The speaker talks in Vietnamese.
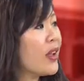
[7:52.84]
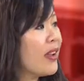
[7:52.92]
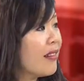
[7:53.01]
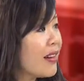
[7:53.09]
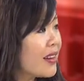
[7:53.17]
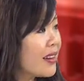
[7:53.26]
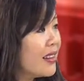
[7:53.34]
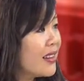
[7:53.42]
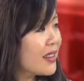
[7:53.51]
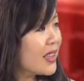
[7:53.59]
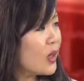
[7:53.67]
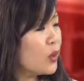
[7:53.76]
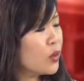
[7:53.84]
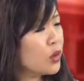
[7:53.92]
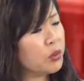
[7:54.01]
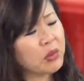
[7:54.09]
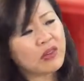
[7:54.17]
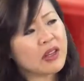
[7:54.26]
yên được uh-huh. thì luôn
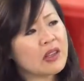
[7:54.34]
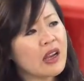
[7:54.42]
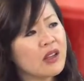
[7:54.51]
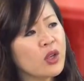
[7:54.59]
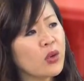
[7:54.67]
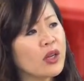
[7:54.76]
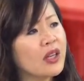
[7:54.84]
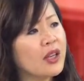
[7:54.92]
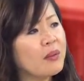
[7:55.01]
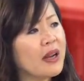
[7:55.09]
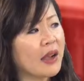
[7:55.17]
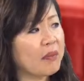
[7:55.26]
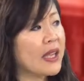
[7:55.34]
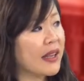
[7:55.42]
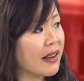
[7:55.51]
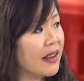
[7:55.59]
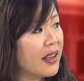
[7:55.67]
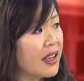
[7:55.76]
luôn mình phải cho vô cái lớp đặc biệt
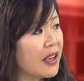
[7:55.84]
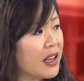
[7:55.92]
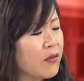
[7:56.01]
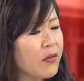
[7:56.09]
không